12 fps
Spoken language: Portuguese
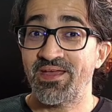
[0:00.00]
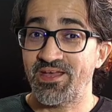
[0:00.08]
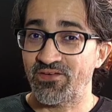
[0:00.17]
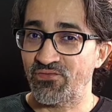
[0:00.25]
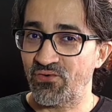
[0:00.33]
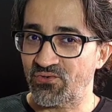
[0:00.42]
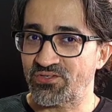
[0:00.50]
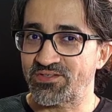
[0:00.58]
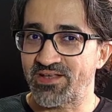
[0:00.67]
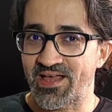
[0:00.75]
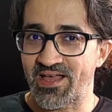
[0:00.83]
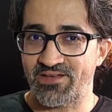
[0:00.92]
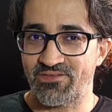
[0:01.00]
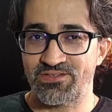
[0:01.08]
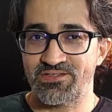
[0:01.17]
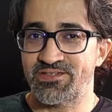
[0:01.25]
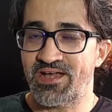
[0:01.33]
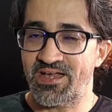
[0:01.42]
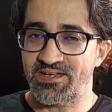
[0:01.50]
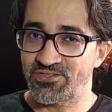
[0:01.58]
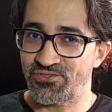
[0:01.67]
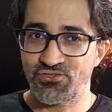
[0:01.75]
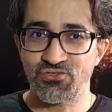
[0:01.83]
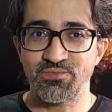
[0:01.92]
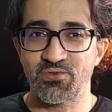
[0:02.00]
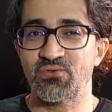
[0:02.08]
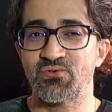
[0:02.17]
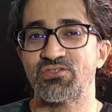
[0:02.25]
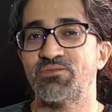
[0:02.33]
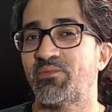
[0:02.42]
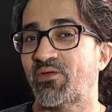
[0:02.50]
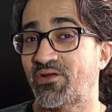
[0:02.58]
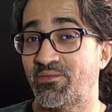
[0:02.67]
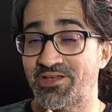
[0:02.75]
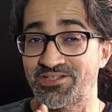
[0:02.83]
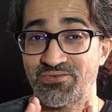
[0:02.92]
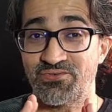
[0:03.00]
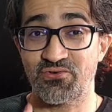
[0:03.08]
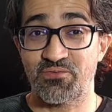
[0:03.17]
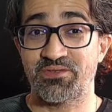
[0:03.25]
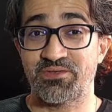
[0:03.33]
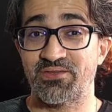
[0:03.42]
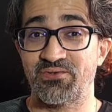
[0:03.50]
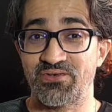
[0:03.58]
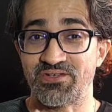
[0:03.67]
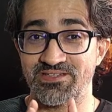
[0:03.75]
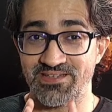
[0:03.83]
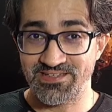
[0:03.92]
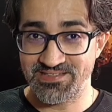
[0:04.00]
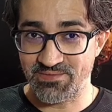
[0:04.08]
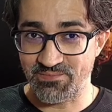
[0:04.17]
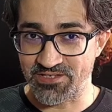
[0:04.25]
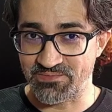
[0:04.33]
Eu vou considerar que você já assistiu o meu curso de programação de computadores em C++